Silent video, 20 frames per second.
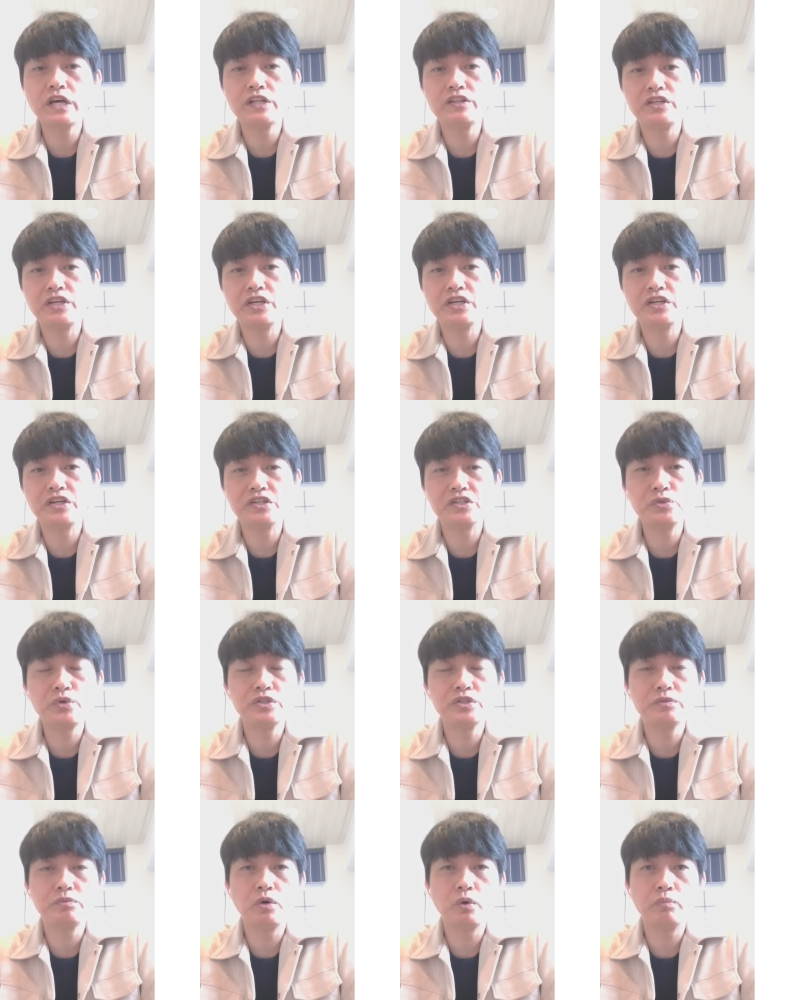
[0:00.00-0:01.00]
是在跌，可是
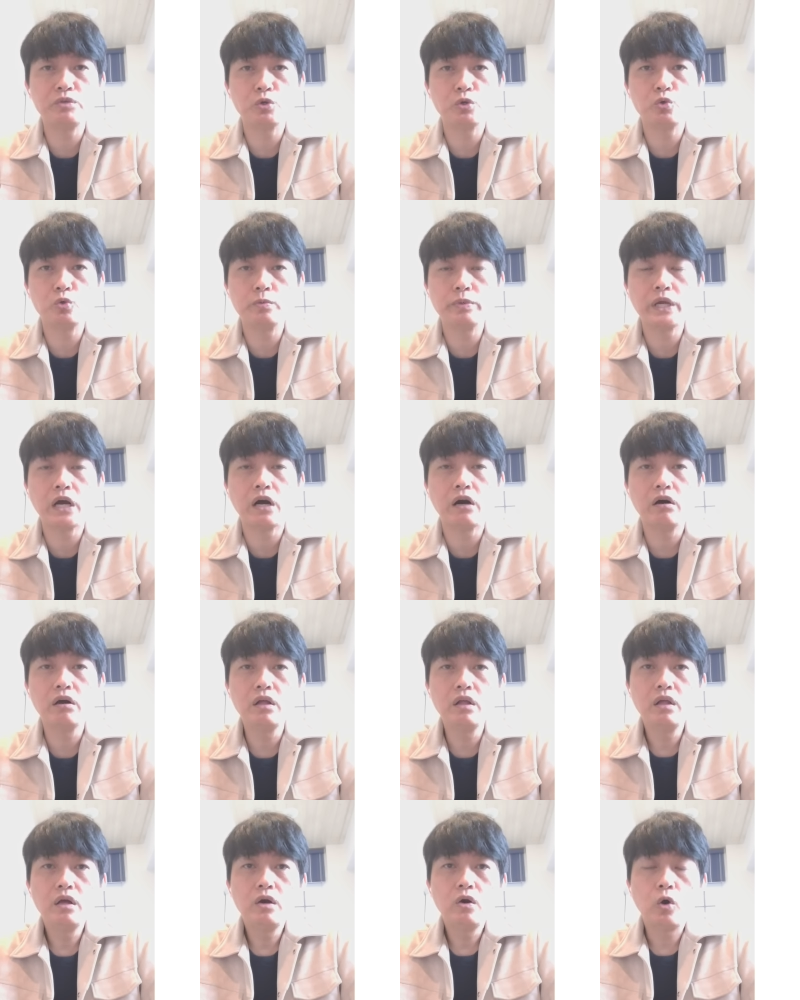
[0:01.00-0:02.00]
为什么我们的股票，
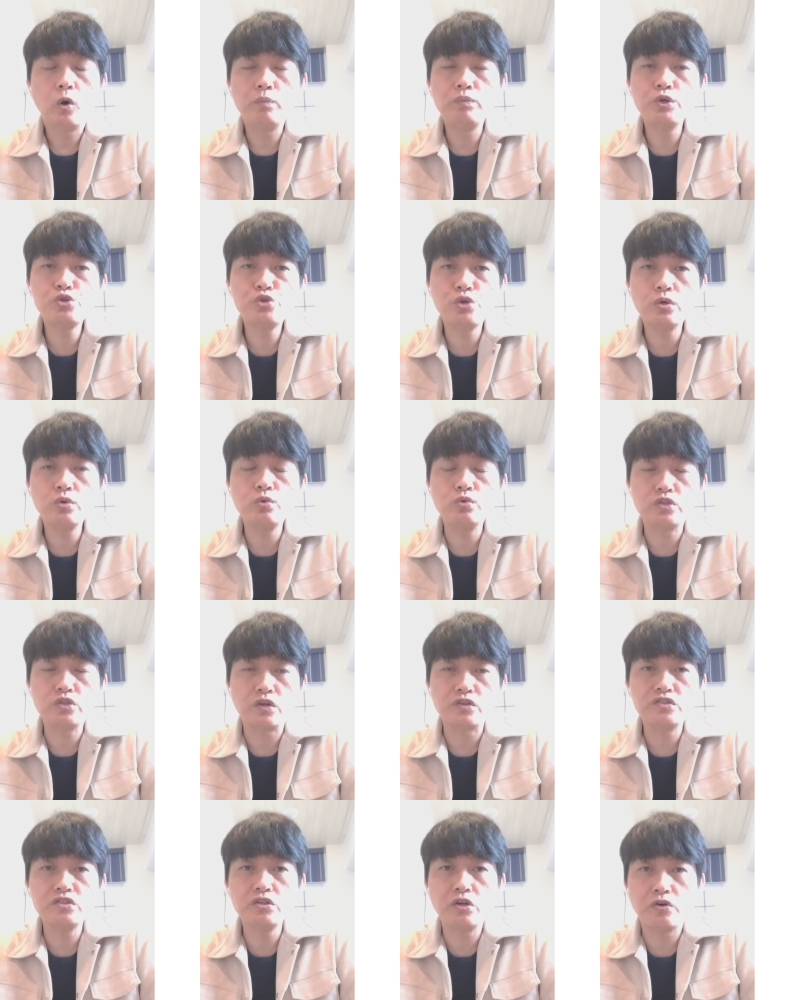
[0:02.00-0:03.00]
我们的选股
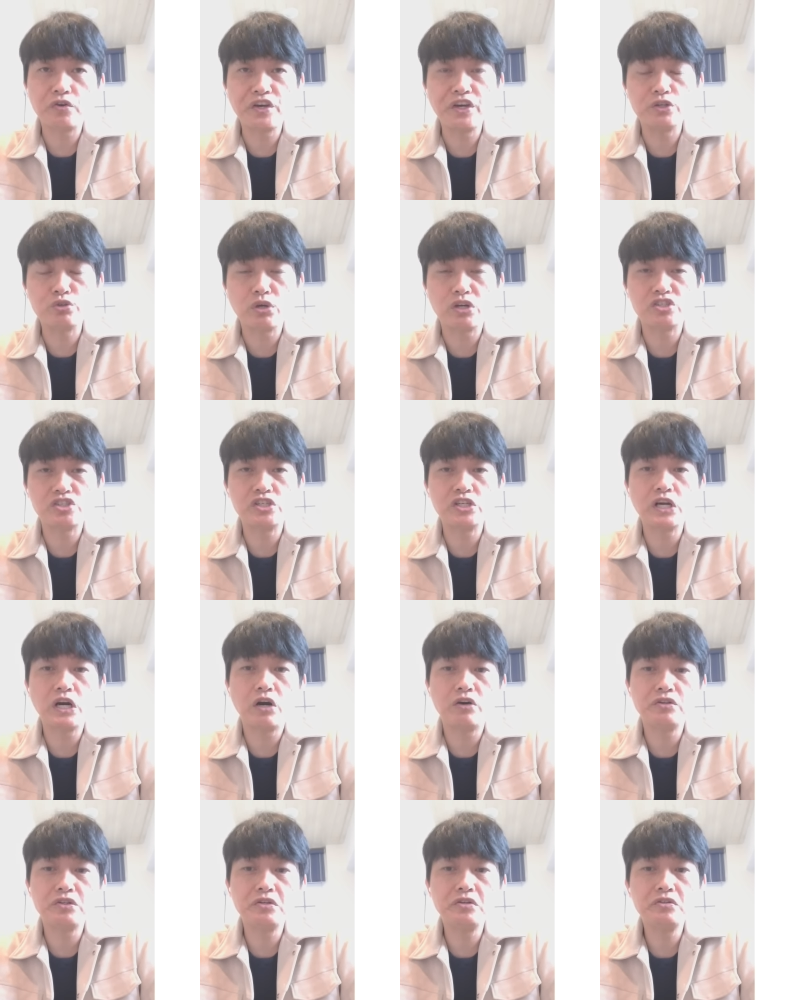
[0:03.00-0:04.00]
总是有可以创新
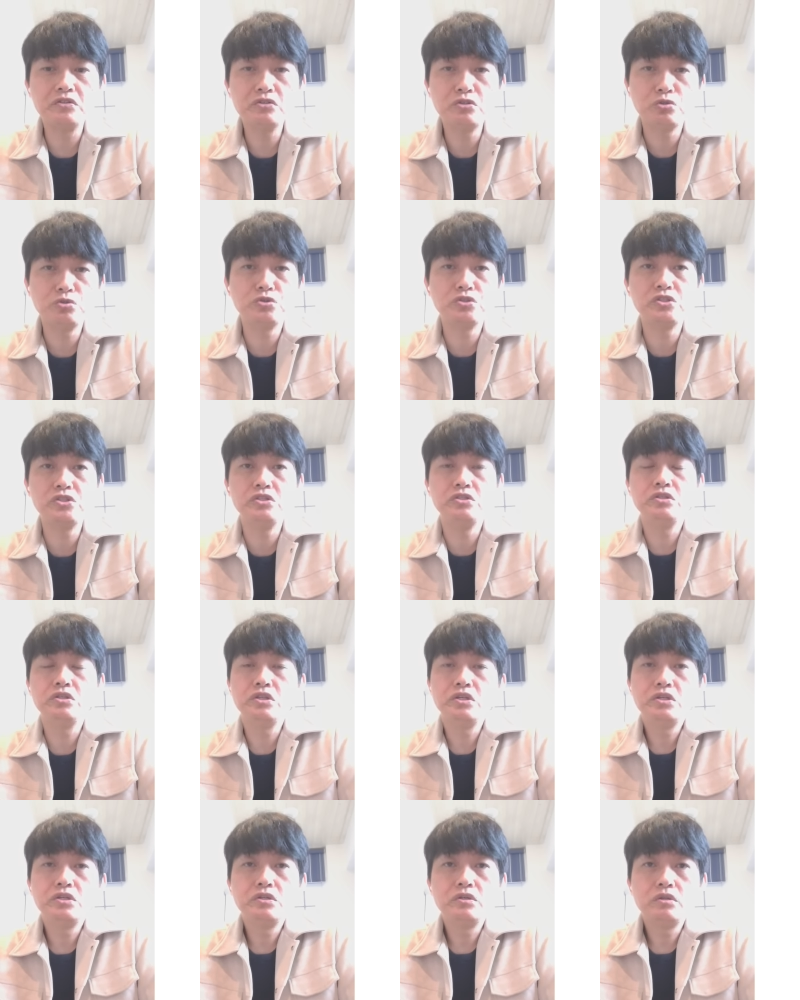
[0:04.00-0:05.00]
高的？这就是
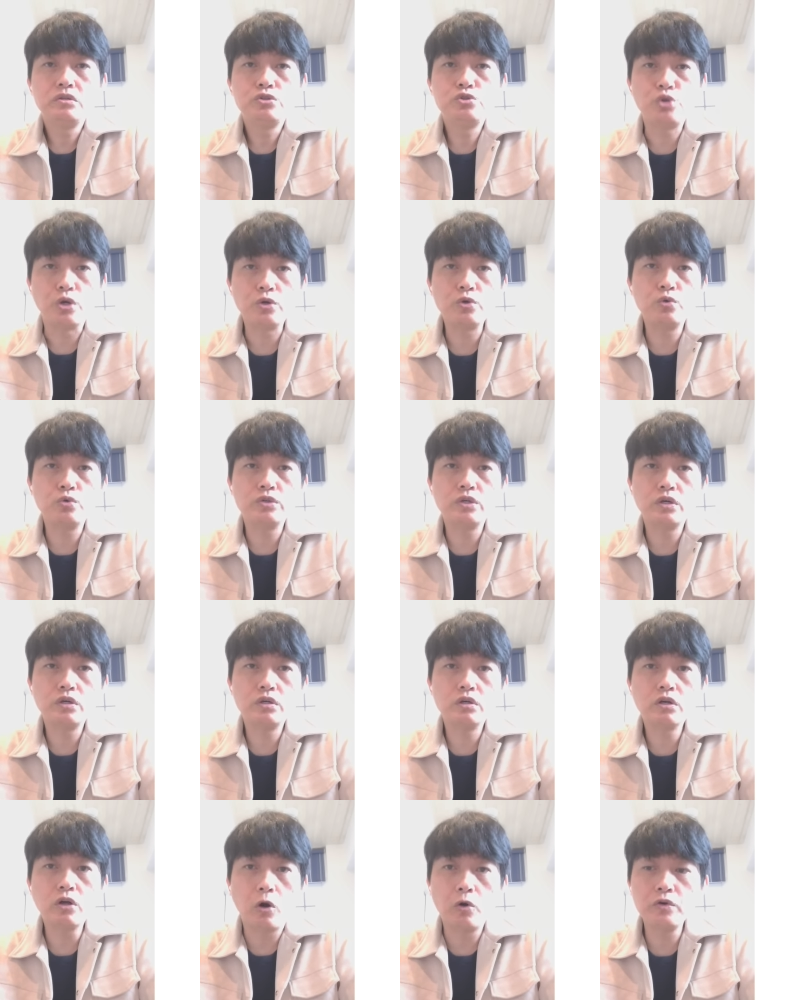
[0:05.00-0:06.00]
选股
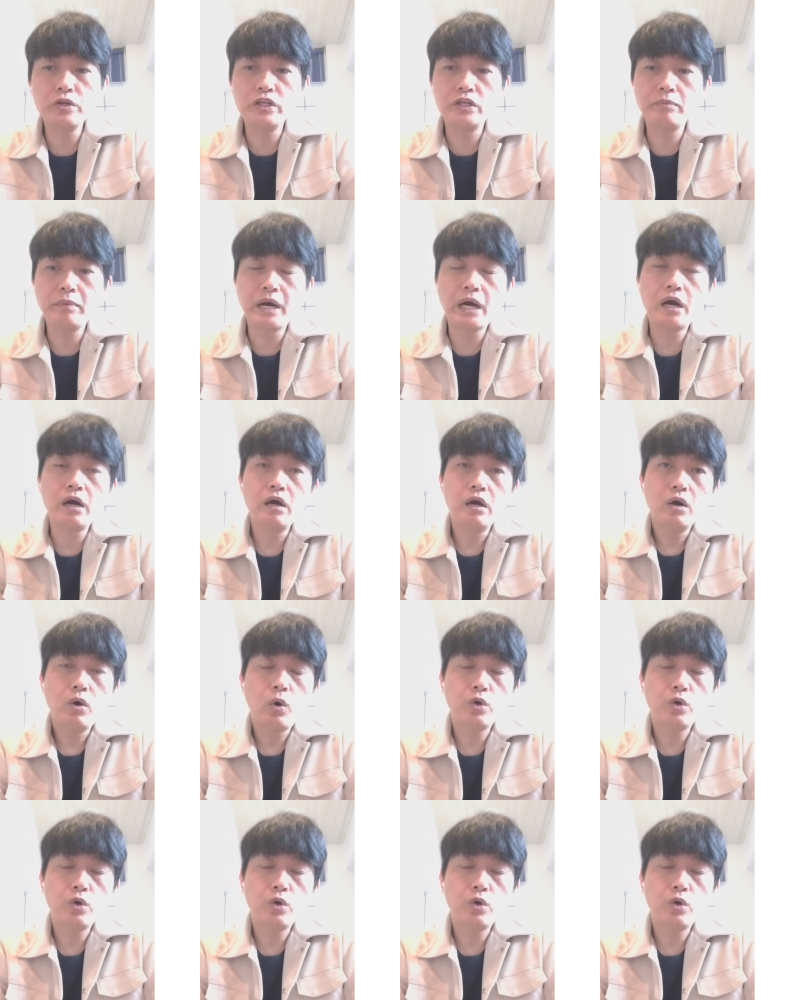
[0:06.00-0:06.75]
的功力嘛。